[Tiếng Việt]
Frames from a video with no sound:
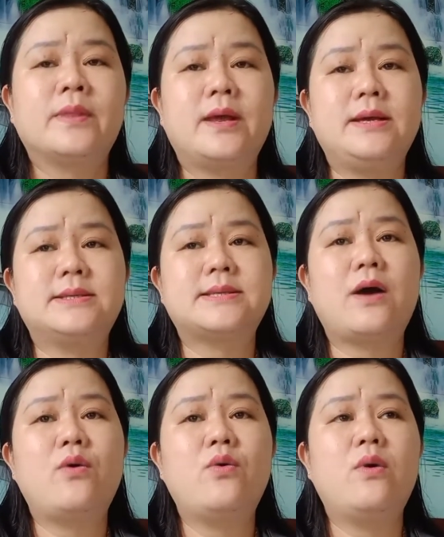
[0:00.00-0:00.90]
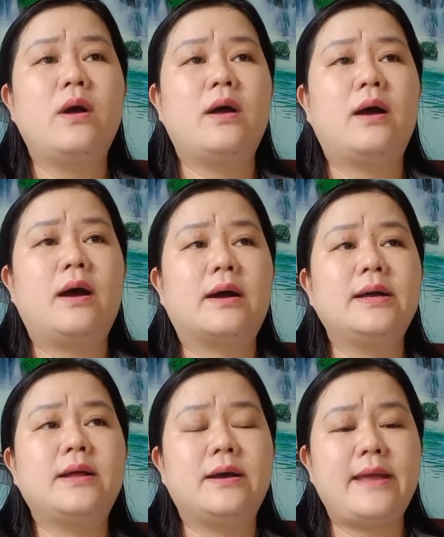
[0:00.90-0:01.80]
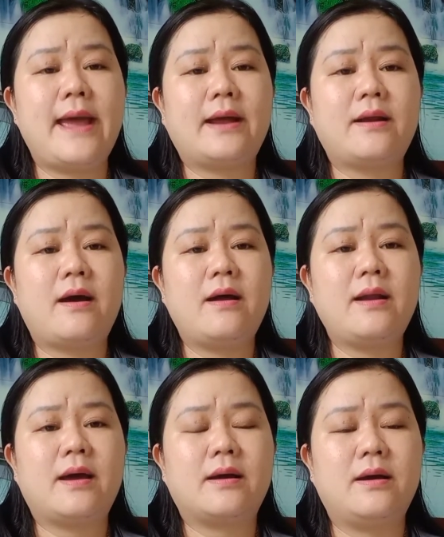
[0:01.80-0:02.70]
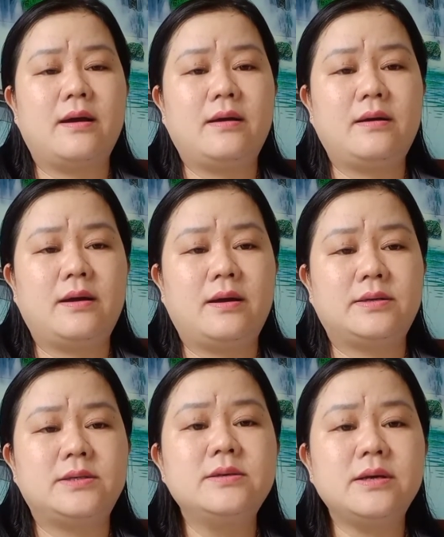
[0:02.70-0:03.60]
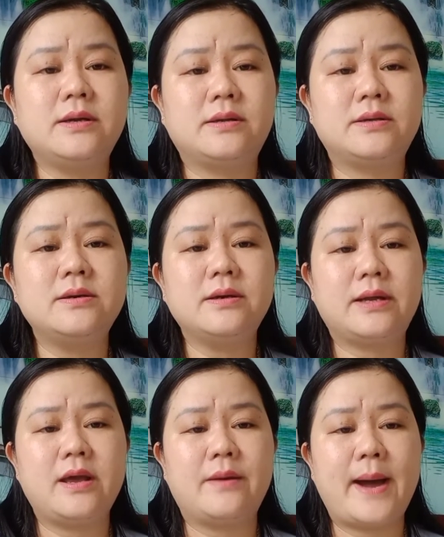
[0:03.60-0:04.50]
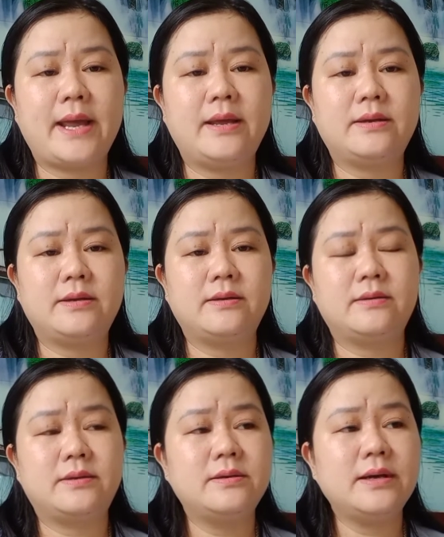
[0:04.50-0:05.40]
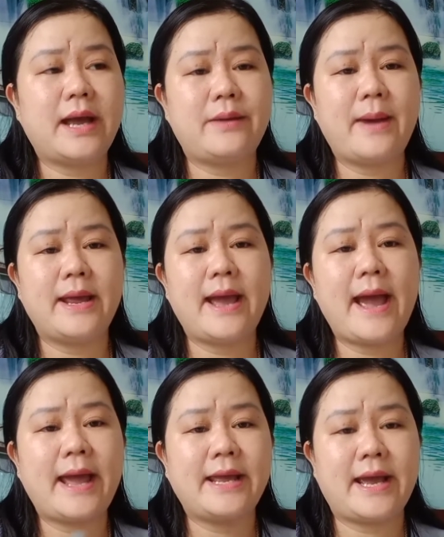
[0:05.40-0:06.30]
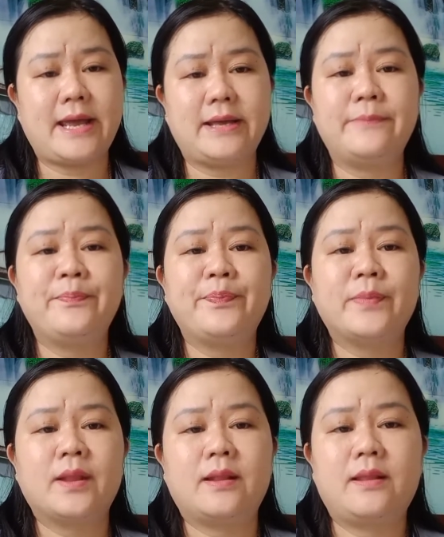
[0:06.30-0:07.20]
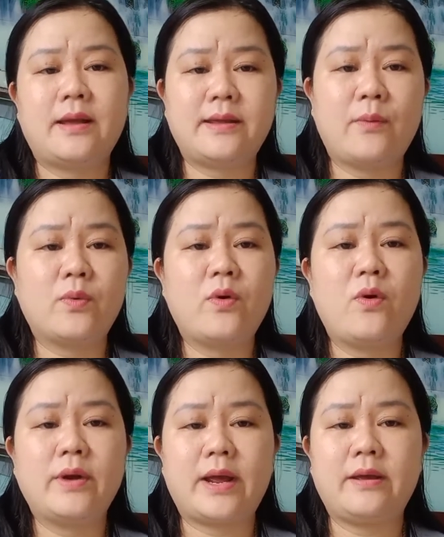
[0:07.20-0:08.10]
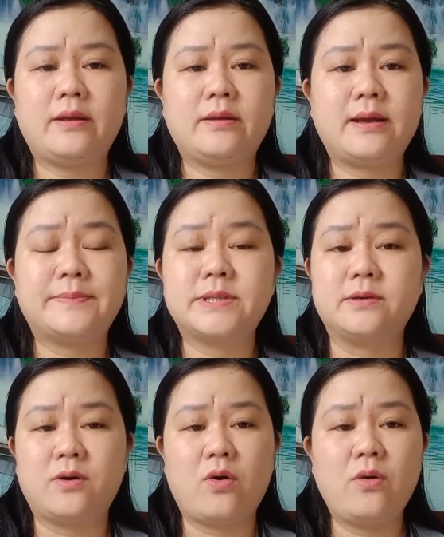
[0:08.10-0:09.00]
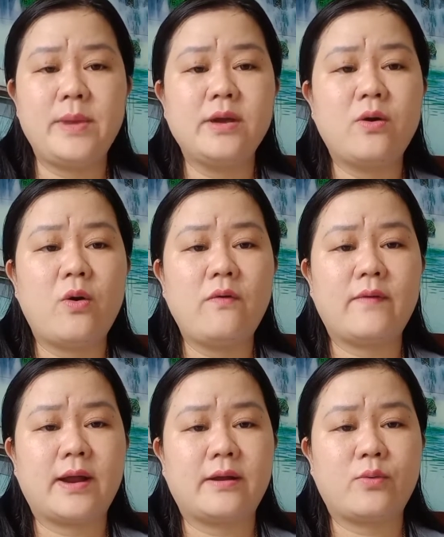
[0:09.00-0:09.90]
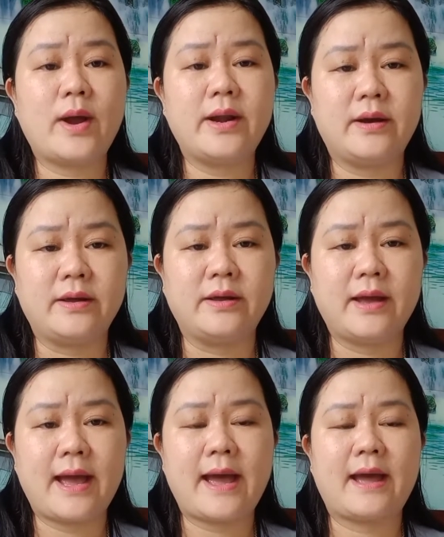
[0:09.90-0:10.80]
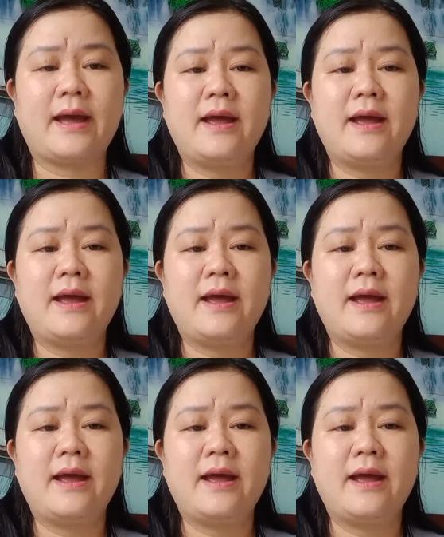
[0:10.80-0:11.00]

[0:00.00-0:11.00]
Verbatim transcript: thì sau à, cái thời gian đó là cỡ ờ, trước trước giờ bay trước ngày bay 2 ngày là chồng cô này gặp sự cố biến cố và qua đời à